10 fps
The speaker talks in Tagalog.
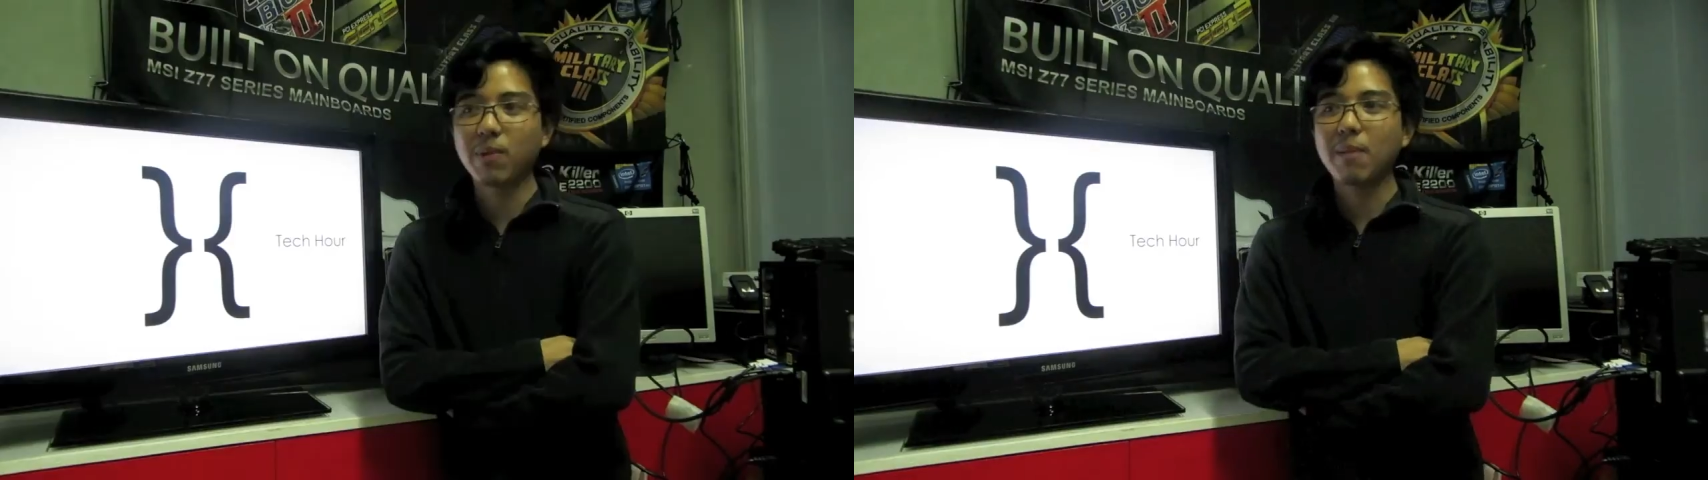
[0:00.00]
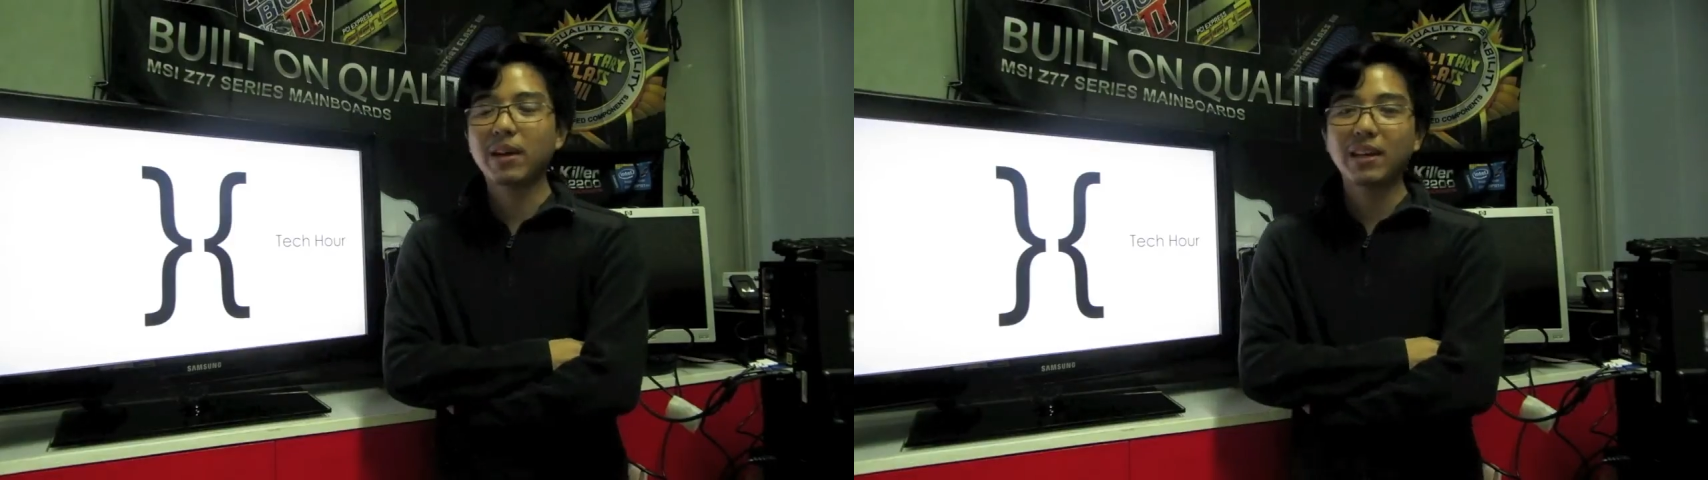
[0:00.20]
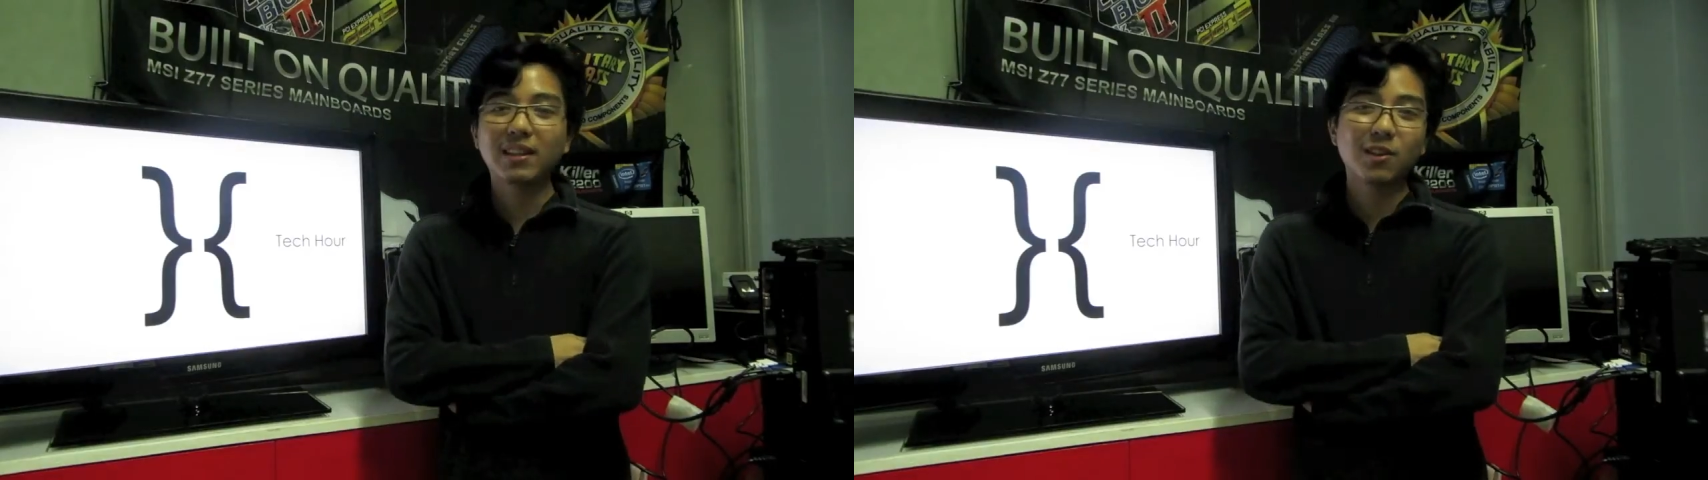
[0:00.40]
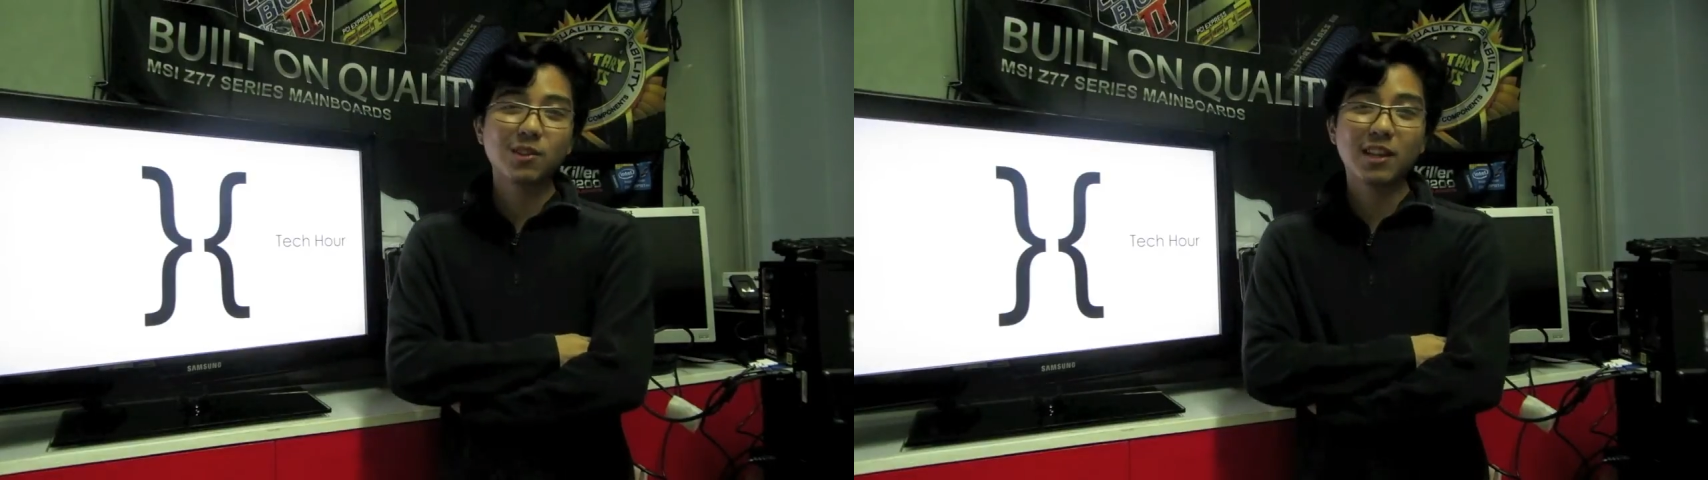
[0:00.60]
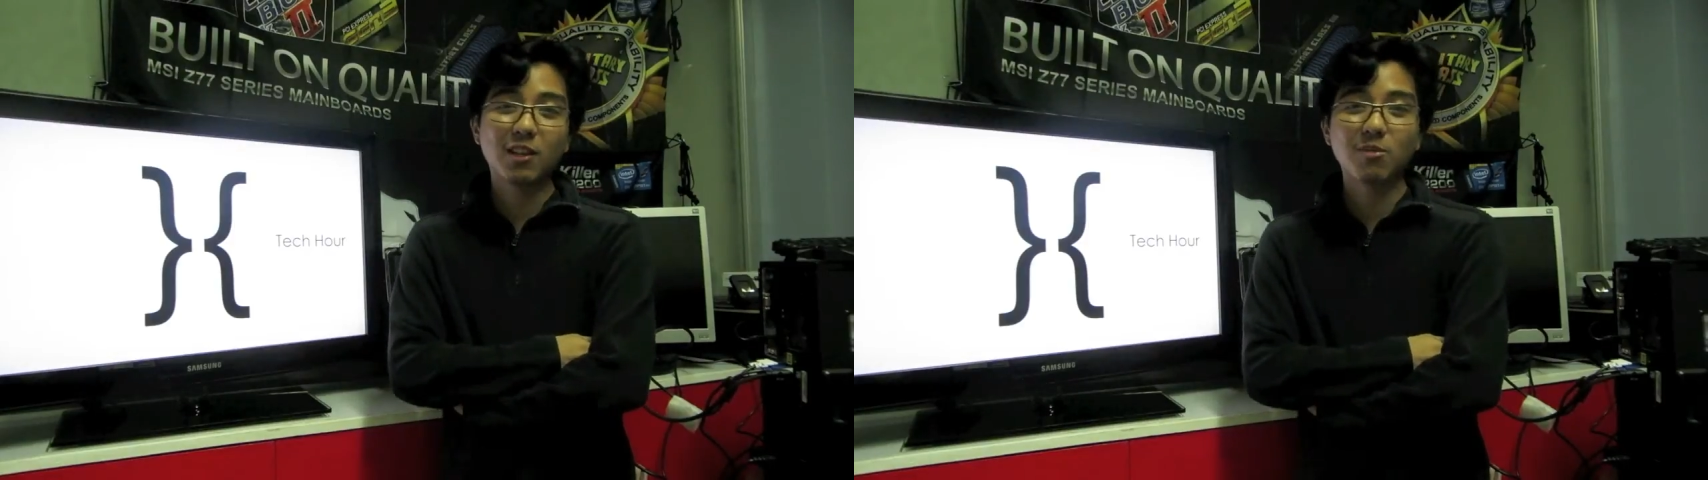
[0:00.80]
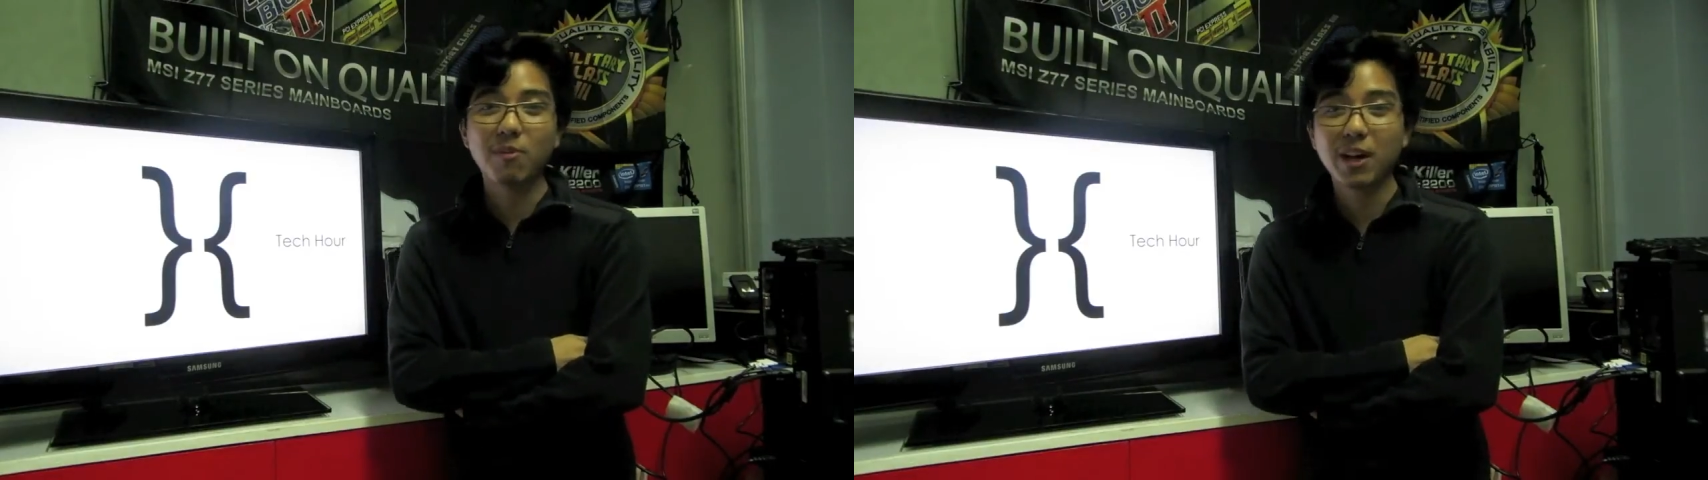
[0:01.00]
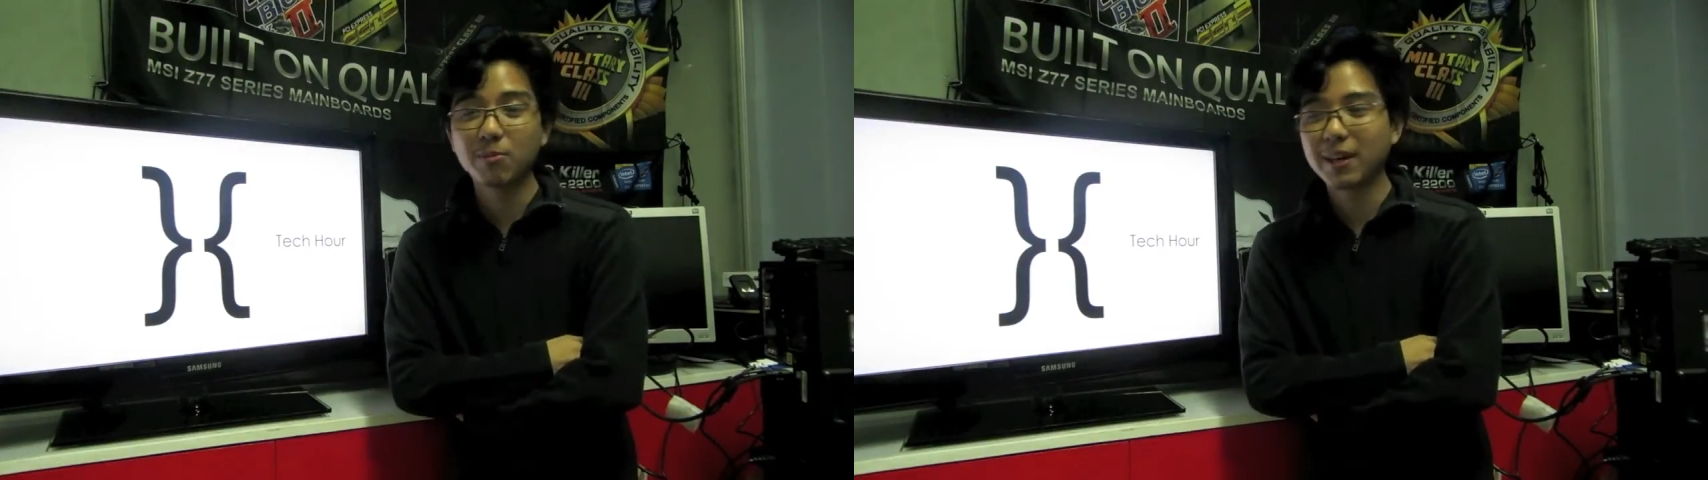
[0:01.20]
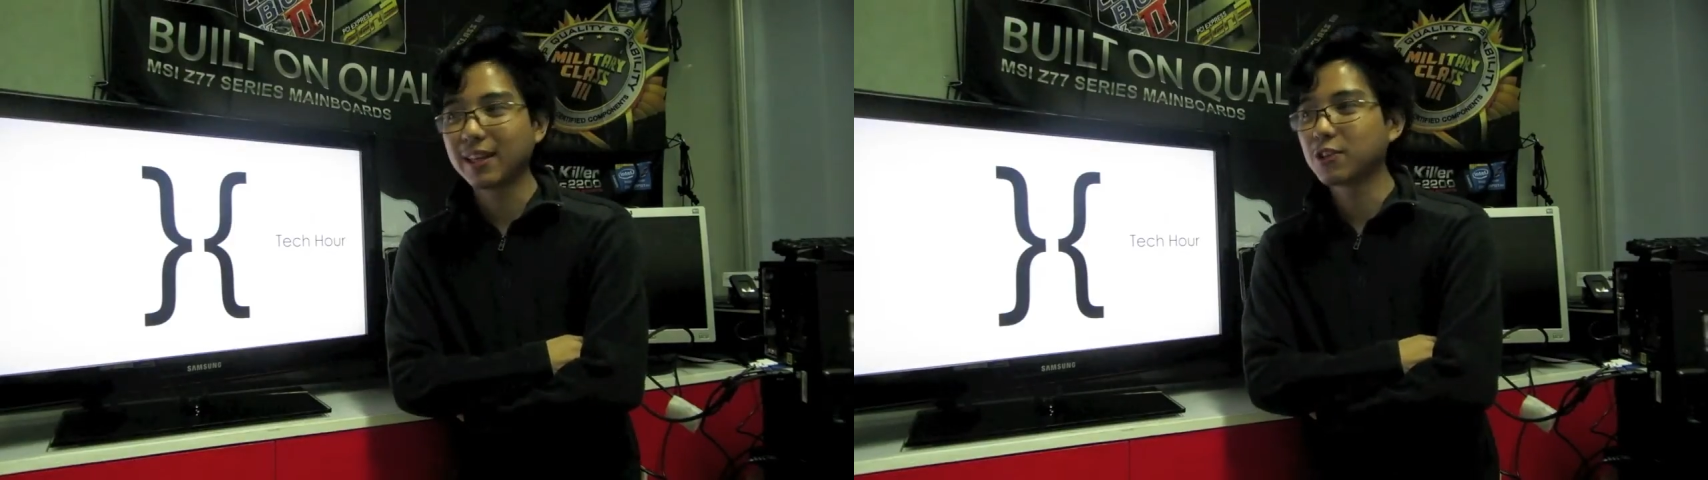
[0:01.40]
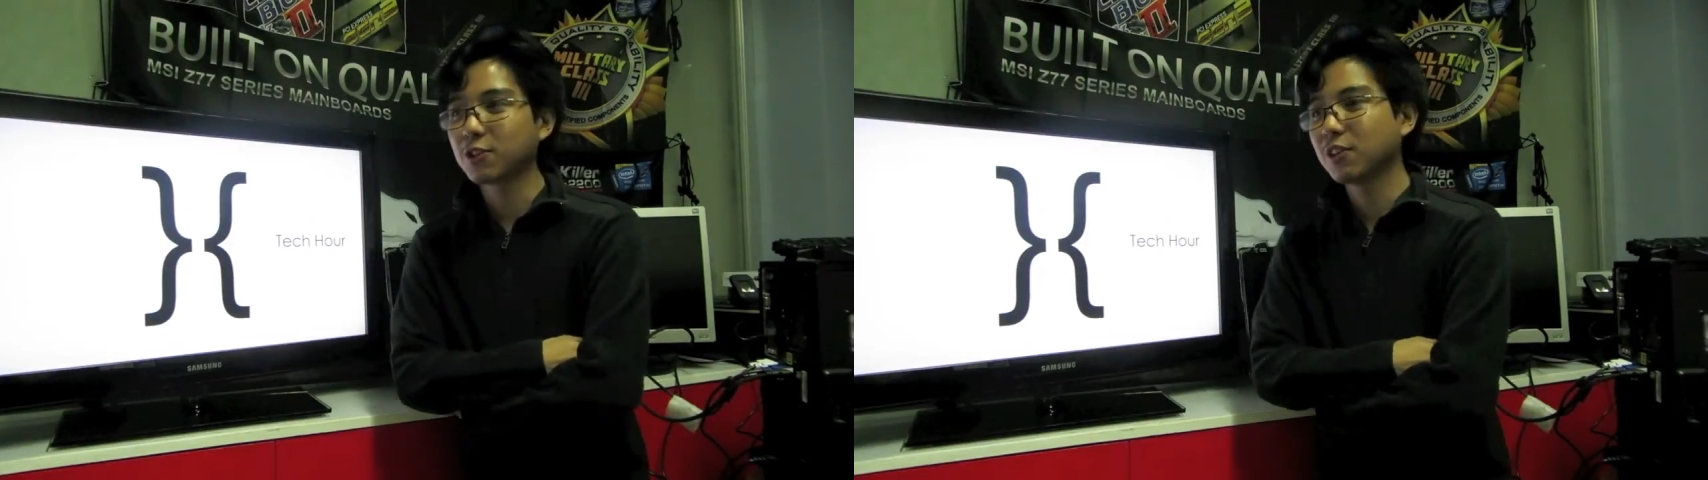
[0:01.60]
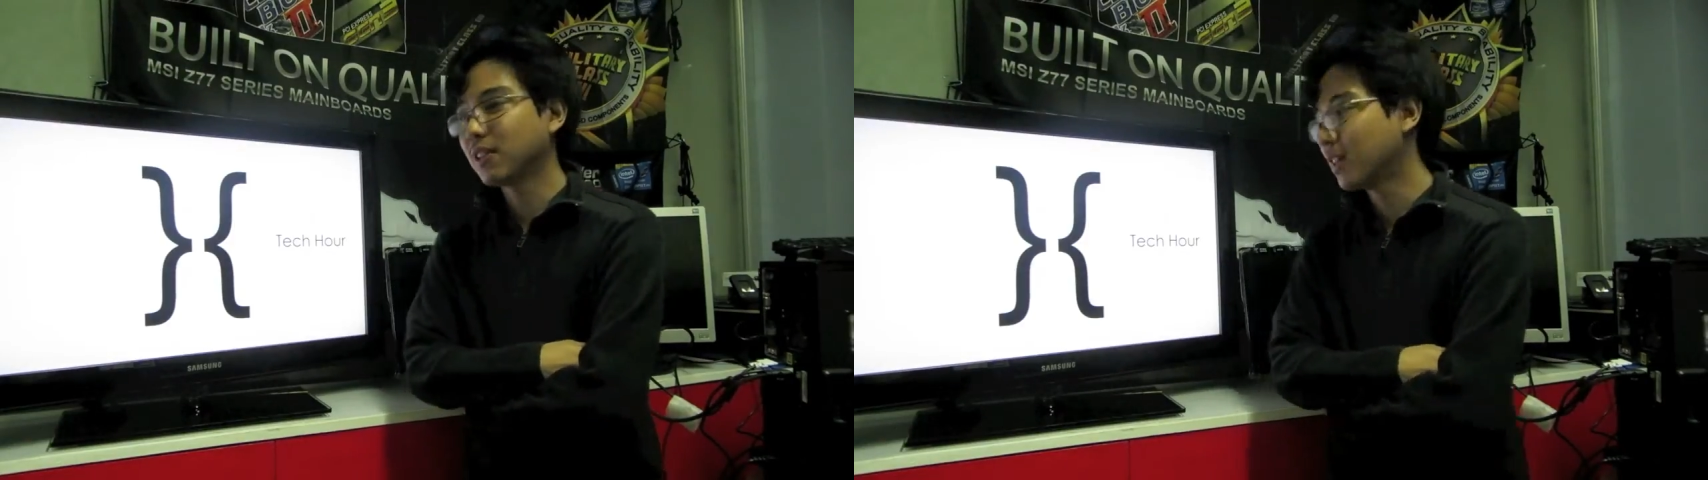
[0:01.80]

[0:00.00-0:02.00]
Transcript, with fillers: papakita ko sa inyo paano mag-install